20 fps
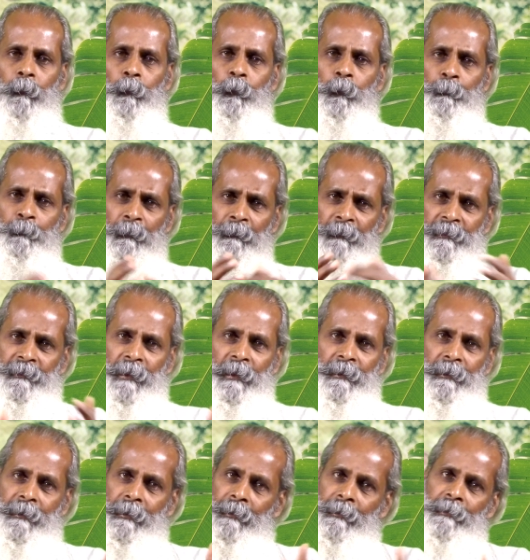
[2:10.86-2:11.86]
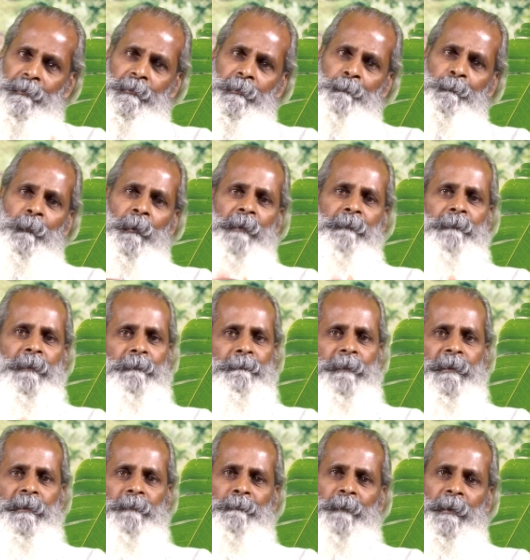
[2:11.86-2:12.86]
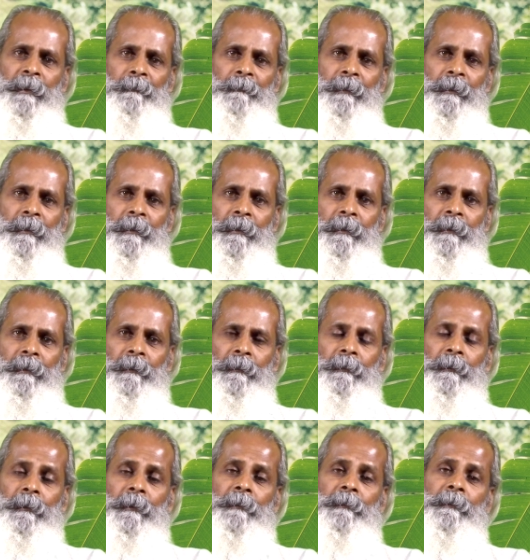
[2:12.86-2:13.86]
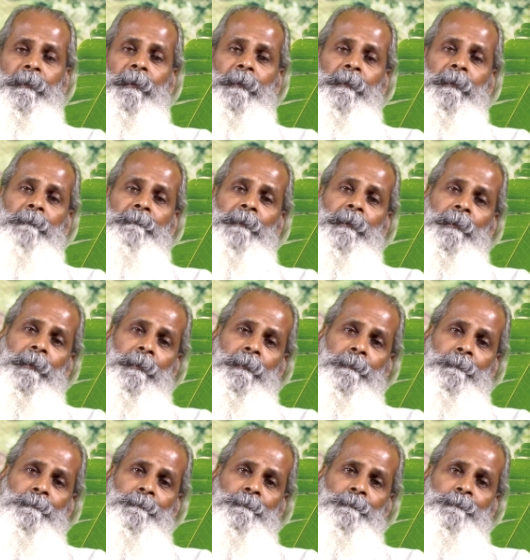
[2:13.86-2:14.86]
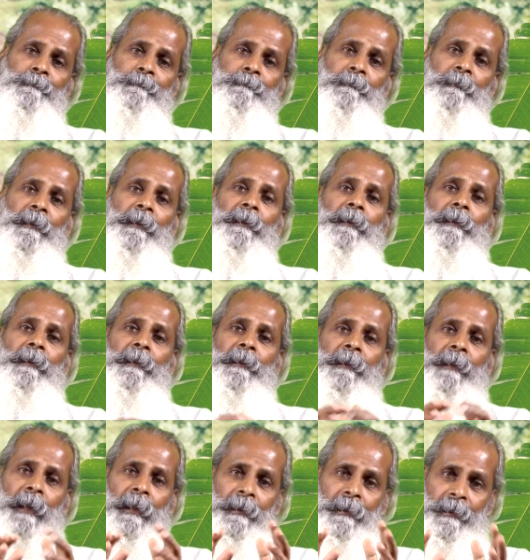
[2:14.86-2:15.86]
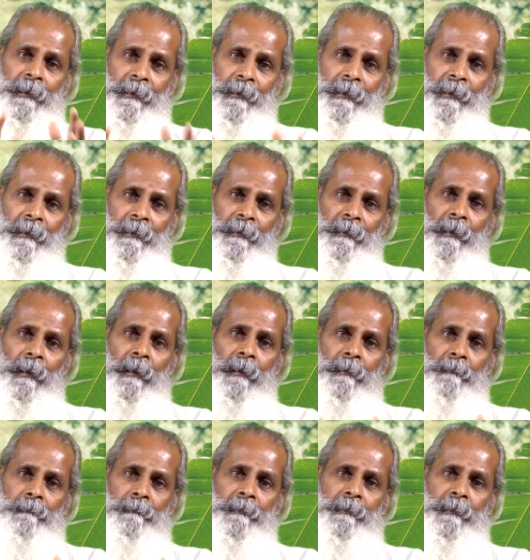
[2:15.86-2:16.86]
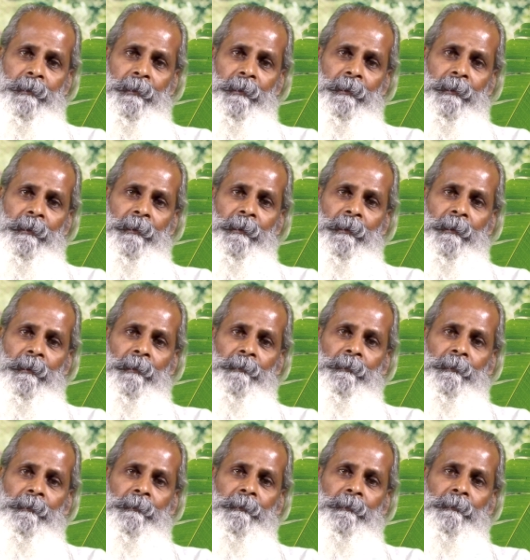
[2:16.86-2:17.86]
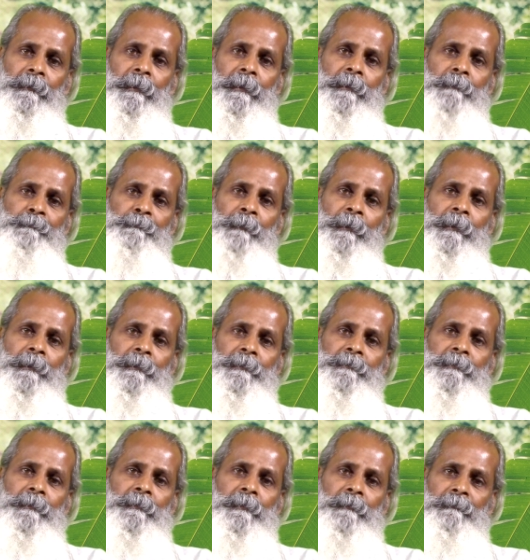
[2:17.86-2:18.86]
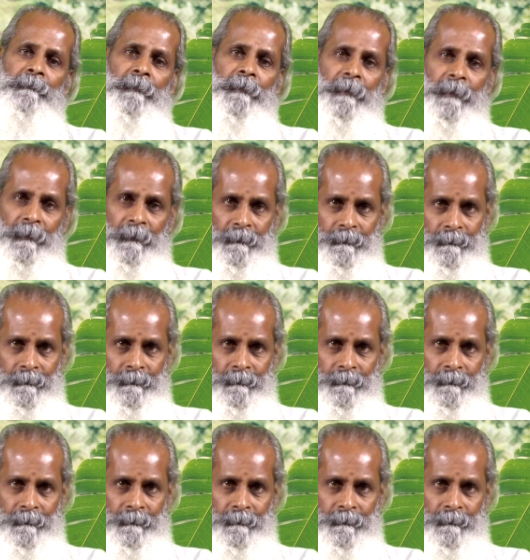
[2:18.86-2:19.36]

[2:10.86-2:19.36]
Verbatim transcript: உப்பு வந்தால் கரைந்து போய்விட வேண்டும் அல்லவா ஏன் கரையவில்லை கரைக்கின்ற அளவுக்கு நீங்கள் அதற்கு ஏற்பாடு செய்யவில்லை